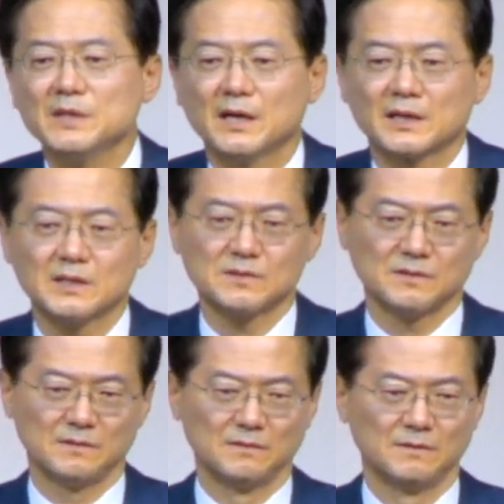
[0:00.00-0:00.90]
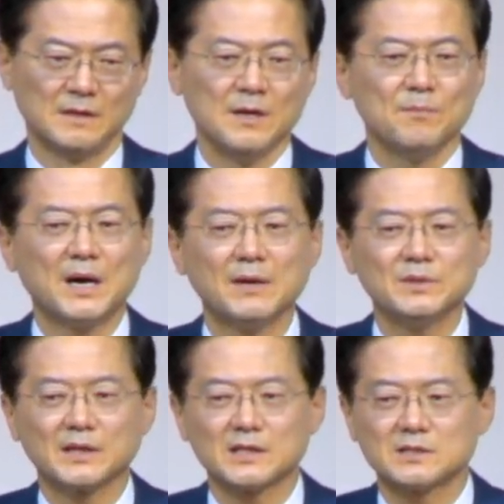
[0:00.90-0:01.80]
약해서 마음이
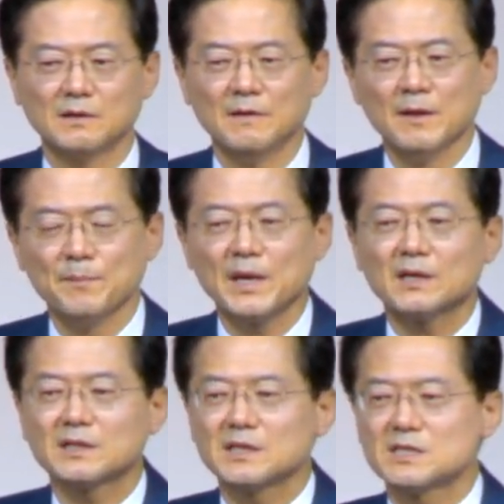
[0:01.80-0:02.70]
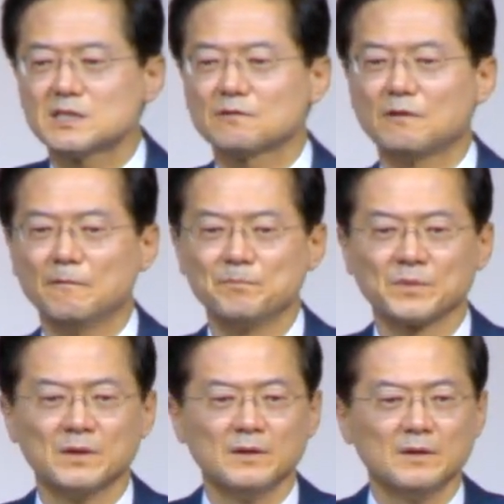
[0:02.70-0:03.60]
약해서 폐를 끼치고
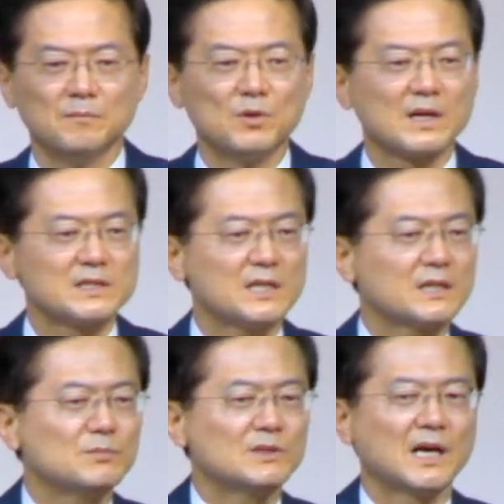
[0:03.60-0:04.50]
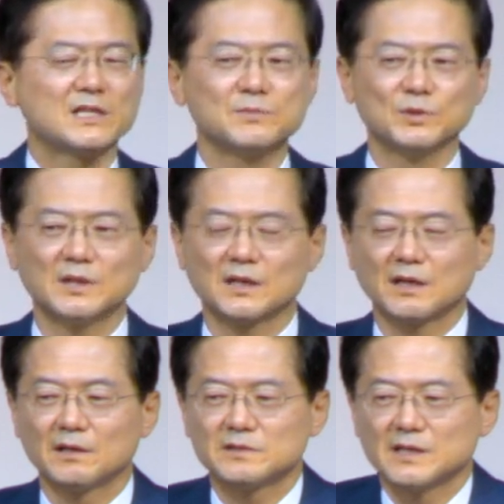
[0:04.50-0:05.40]
뭔가 책임을 다하지
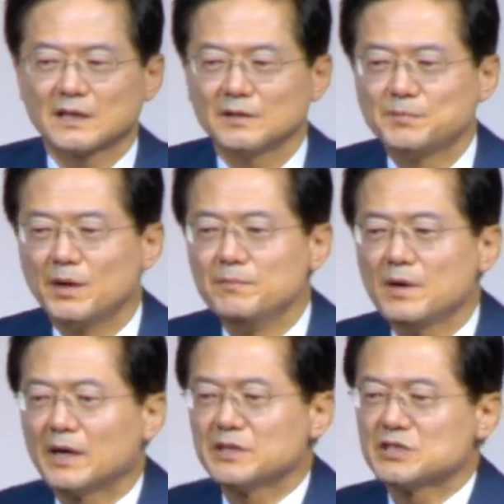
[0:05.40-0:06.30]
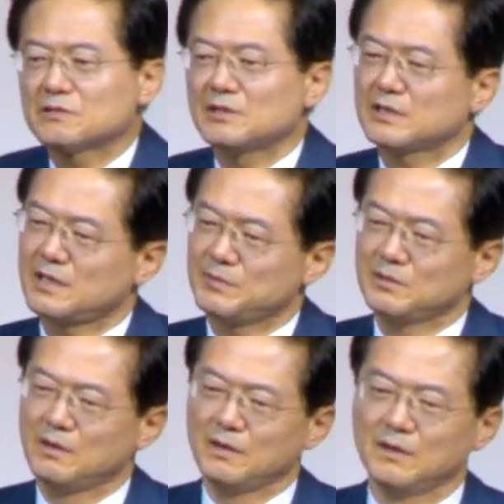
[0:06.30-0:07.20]
못할까 그래서 약간 변명하는 식으로 얘기하면
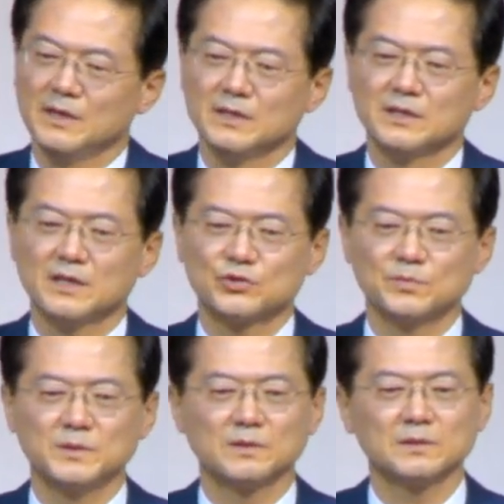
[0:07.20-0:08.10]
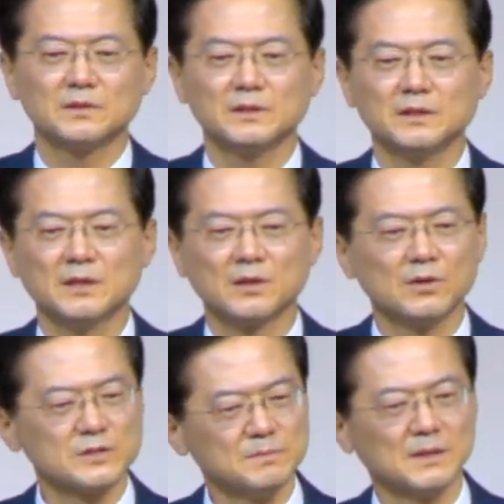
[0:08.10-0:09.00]
허, 예수 믿는 것들이
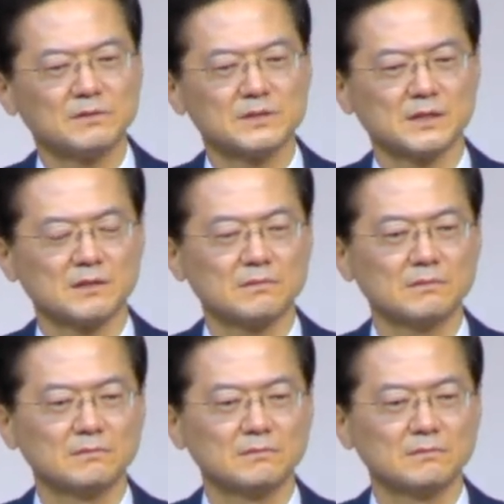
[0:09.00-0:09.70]
거짓말도 잘하고